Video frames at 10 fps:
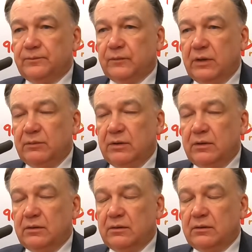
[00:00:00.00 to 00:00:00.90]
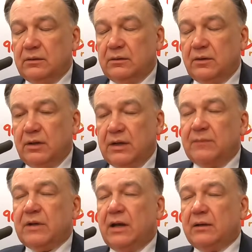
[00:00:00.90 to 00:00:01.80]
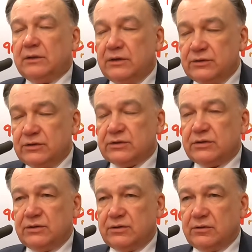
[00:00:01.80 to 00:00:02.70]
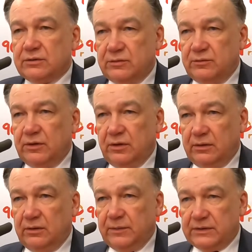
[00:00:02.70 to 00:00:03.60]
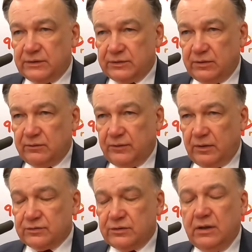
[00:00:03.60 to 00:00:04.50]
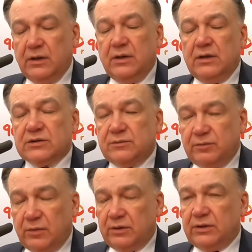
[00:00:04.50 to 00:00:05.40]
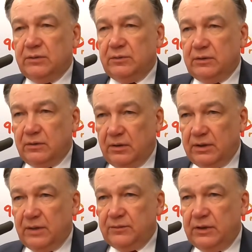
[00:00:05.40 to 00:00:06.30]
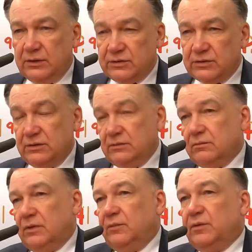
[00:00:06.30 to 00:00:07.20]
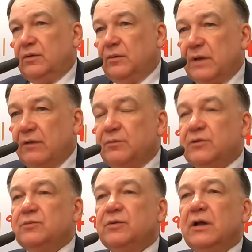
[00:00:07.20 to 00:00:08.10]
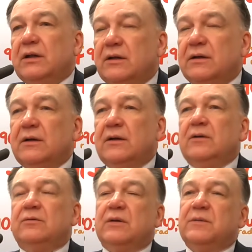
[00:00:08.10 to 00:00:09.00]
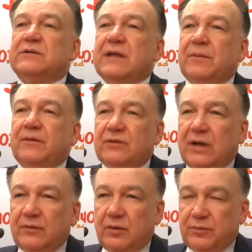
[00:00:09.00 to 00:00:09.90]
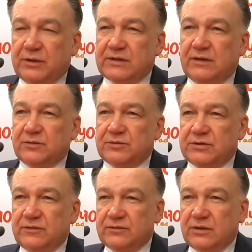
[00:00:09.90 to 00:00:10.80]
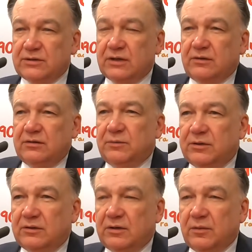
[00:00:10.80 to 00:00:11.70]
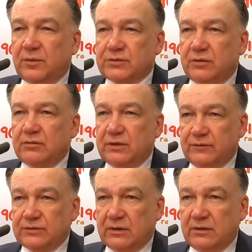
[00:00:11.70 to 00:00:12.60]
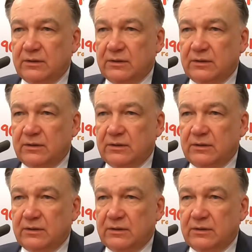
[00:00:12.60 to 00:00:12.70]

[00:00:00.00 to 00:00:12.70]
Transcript: e, tymi e, kolejami, a jeździ 63 miliony pasażerów rocznie, żeby mogli tymi kolejami jeździć. Gdyby to miały być bilety, które by zapewniały opłacane przedsięwzięcia, to nikt by do tego pociągu nie wsiadł.